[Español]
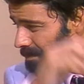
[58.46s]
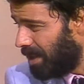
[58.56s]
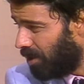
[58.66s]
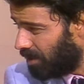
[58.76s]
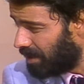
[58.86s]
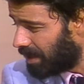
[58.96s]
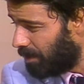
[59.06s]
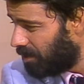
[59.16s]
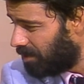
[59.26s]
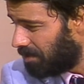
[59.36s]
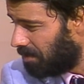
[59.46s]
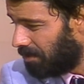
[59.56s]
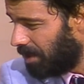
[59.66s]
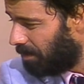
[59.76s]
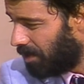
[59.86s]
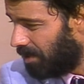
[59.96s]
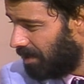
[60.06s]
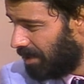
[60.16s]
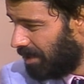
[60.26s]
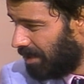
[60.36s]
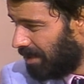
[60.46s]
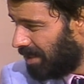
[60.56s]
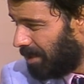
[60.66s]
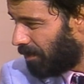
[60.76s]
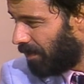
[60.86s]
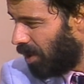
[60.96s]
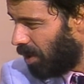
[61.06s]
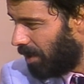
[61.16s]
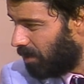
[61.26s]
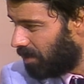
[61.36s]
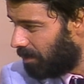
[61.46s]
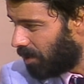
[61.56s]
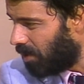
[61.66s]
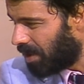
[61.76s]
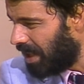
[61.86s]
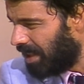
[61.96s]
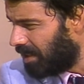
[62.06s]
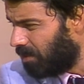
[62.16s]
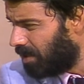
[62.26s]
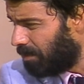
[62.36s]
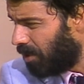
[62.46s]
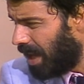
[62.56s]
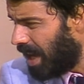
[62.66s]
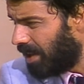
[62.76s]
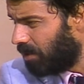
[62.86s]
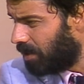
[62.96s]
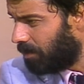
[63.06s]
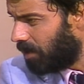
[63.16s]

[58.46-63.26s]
millones, que vos sos un tipo, tipo fenómeno, un tipo corriente, un tipo llano, un tipo